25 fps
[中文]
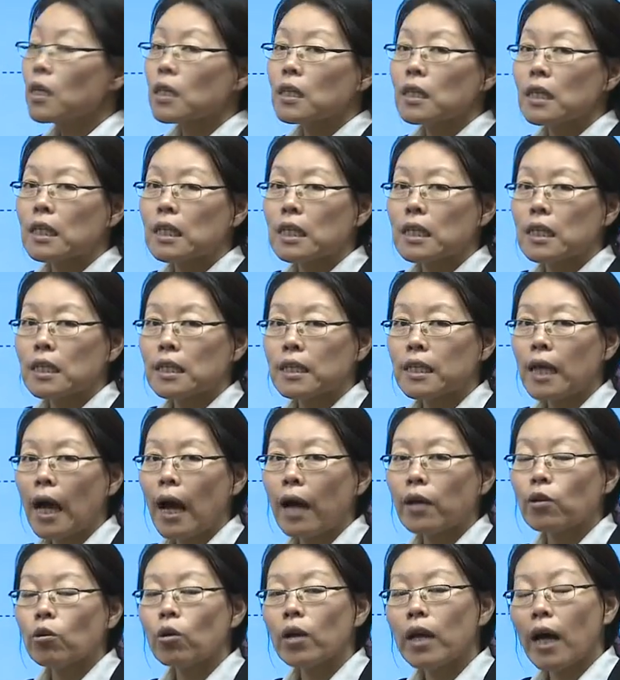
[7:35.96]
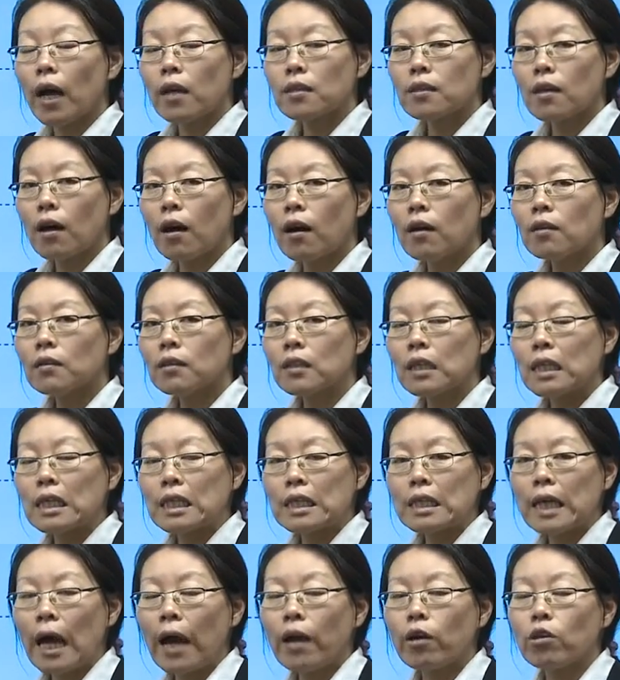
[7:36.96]
底下有两层，底
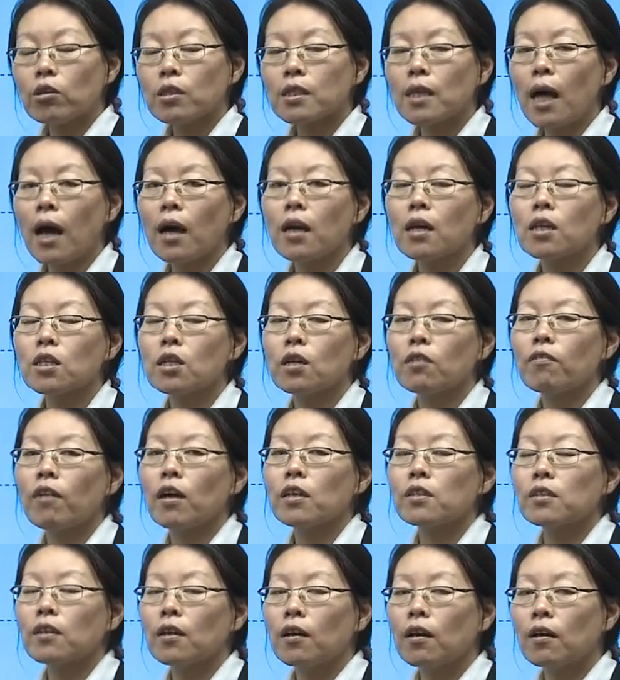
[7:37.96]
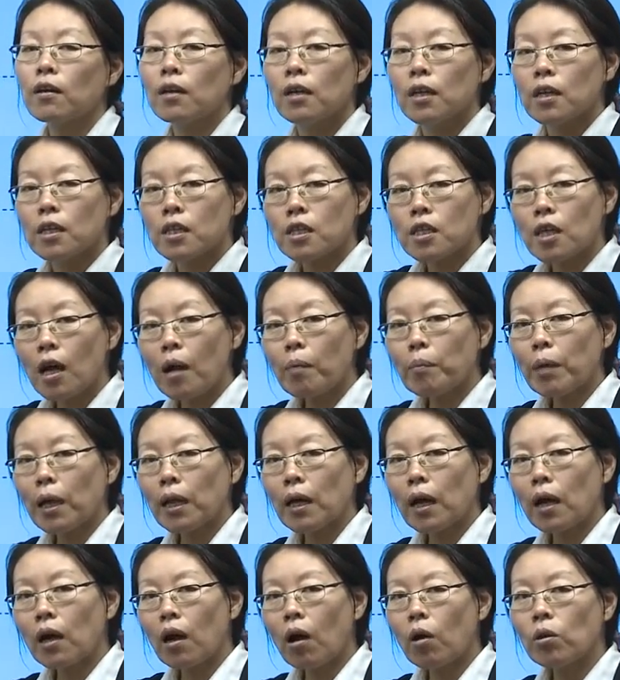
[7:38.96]
下有三个正方形，上面
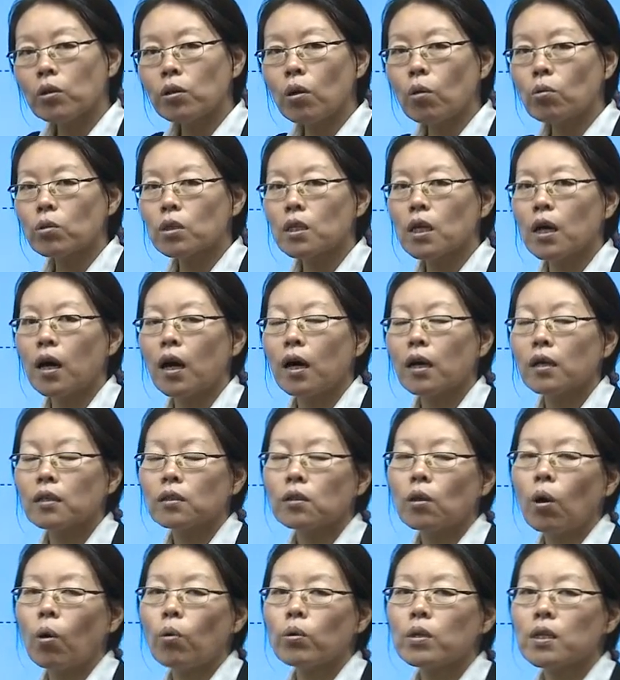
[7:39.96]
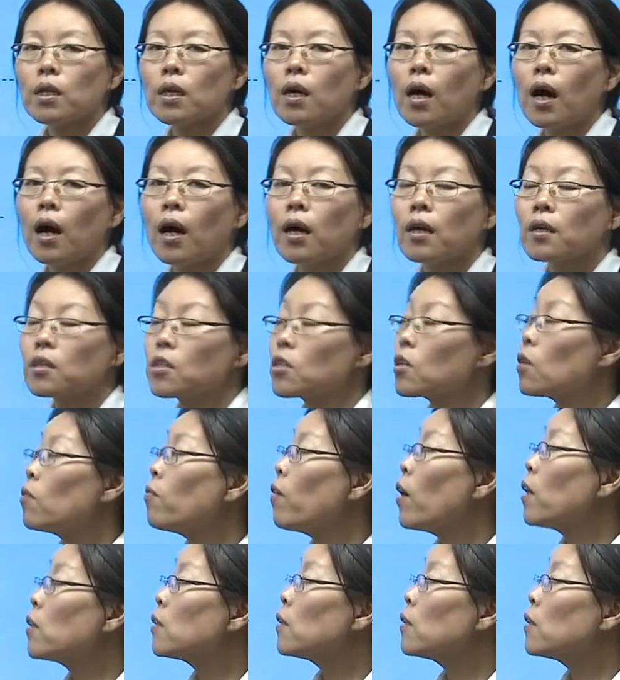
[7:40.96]
呢靠右侧有一个正方